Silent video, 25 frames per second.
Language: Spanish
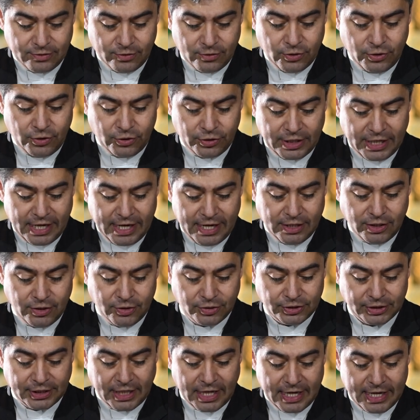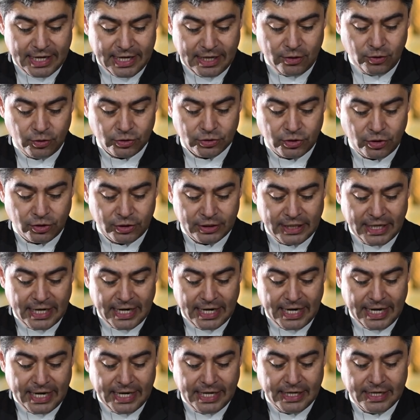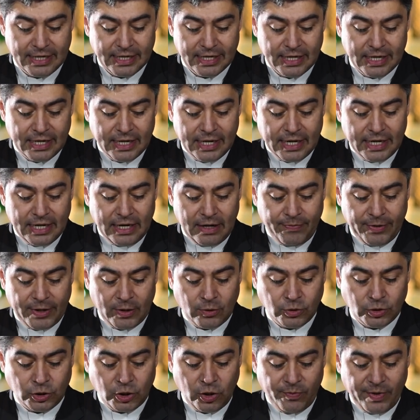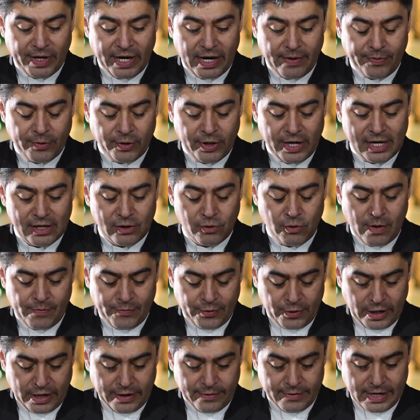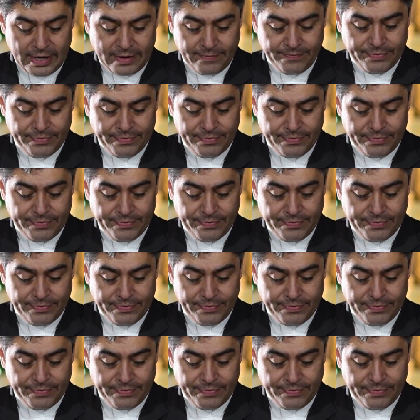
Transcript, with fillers: Uno de ellos, que era doctor de la ley, le preguntó para ponerlo a prueba,